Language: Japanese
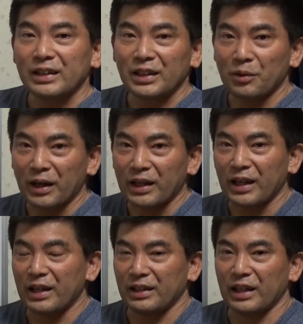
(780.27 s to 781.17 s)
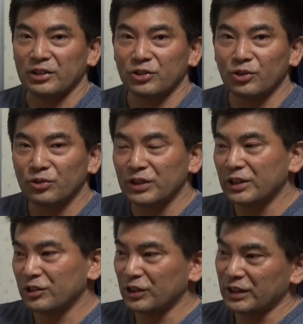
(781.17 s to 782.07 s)
では、脱力に
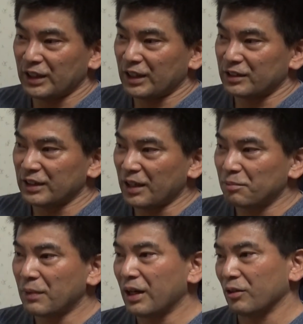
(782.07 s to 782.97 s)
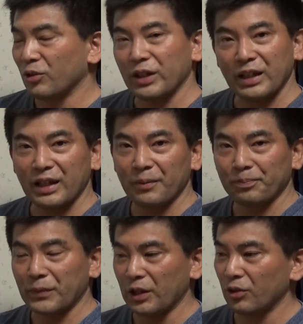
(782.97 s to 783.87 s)
ついてですね、これから
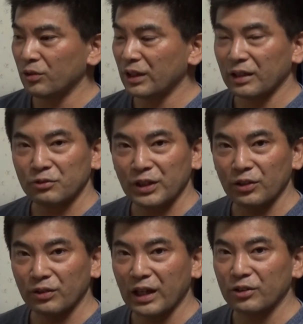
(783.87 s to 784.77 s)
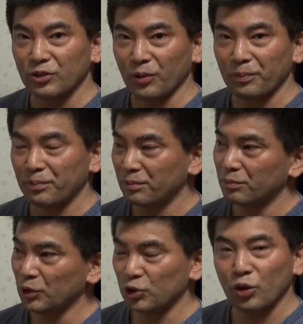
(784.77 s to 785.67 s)
いろんな腕の角度、
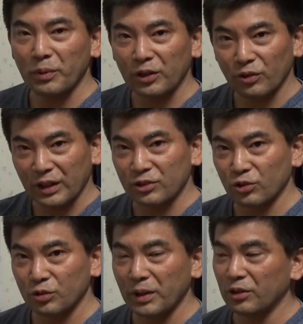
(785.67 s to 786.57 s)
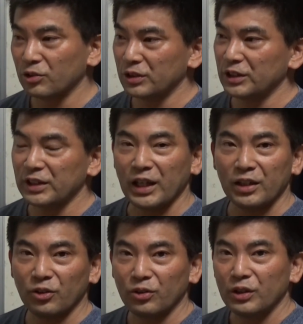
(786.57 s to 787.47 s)
もう正面とか側面の姿勢
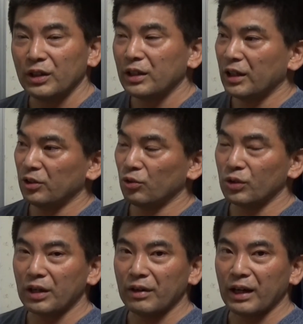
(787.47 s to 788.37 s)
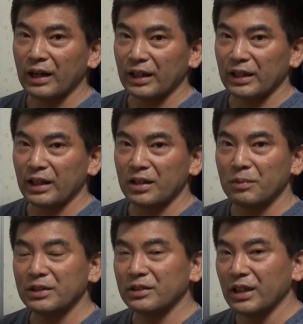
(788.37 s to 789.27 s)
の動画は上げてい
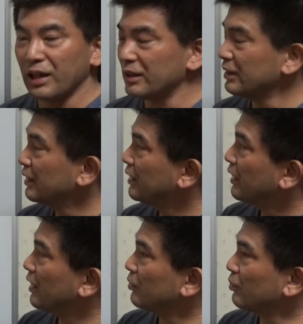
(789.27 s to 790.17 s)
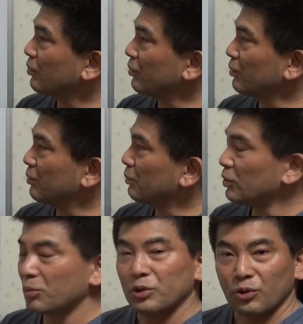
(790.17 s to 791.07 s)
ますが、もっ
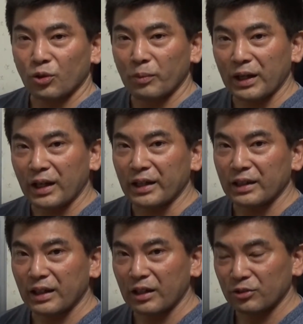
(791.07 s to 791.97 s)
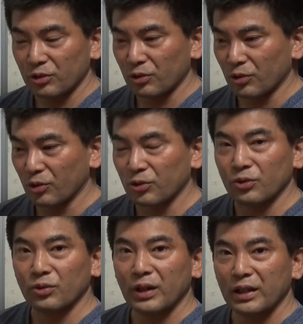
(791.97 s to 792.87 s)
ともっと細かい角度のこと
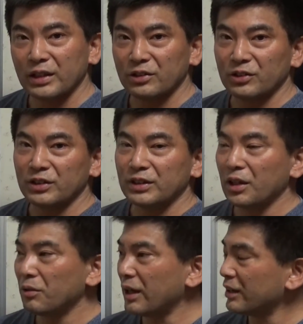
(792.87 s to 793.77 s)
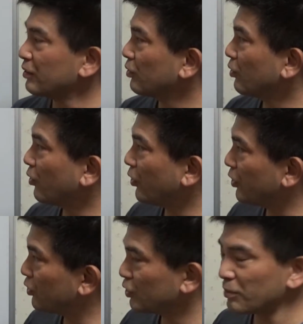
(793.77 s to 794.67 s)
とかについては、これ
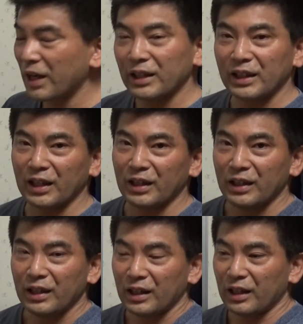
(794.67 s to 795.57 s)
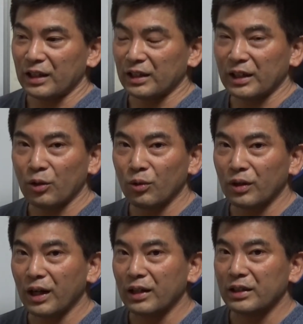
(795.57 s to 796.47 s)
を踏まえていった方
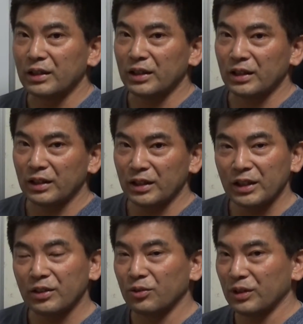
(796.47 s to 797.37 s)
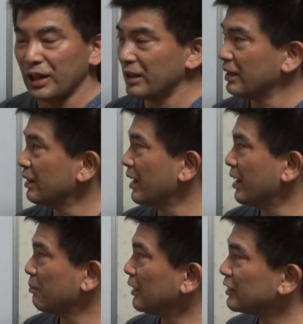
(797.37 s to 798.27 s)
がいいので、
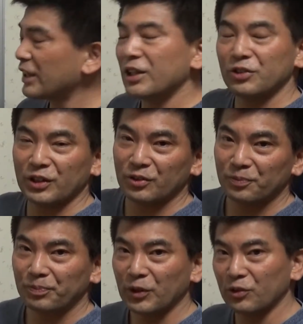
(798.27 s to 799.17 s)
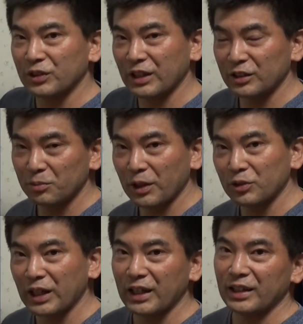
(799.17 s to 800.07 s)
まず最初にこの説明を
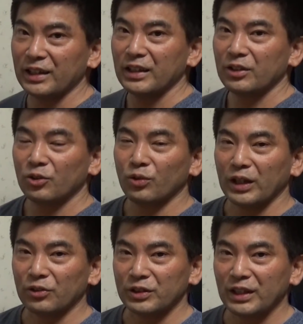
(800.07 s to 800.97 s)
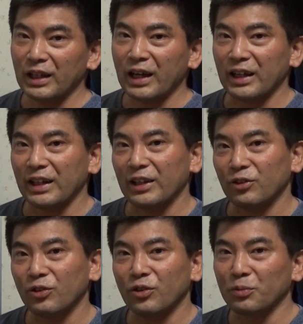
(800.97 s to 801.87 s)
先に動画として上げたい
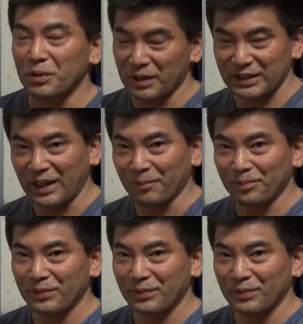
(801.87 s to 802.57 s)
と思いました。